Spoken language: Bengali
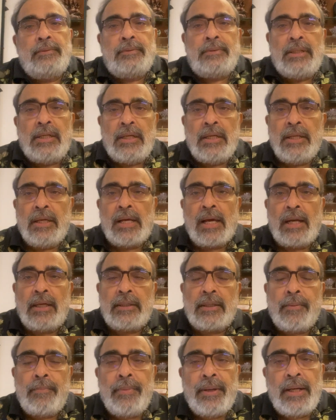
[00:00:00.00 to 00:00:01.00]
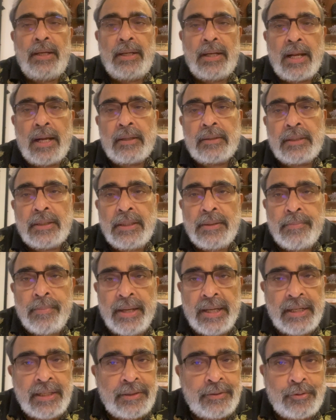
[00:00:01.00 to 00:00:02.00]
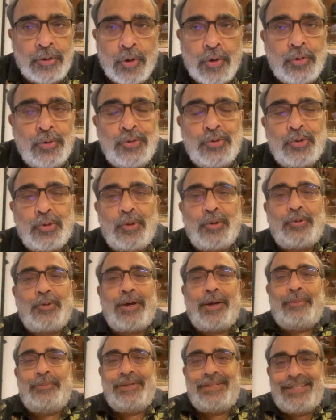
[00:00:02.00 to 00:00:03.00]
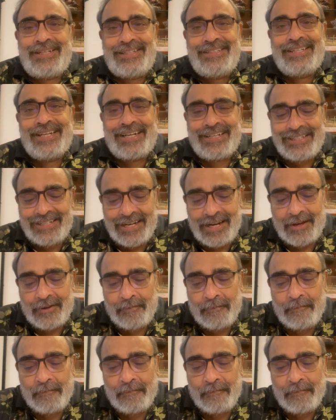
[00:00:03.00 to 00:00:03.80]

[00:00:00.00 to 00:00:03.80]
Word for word: দিল্লি কালকা মেল না কি মেল কখন চলতো আমি ঠিক জানি না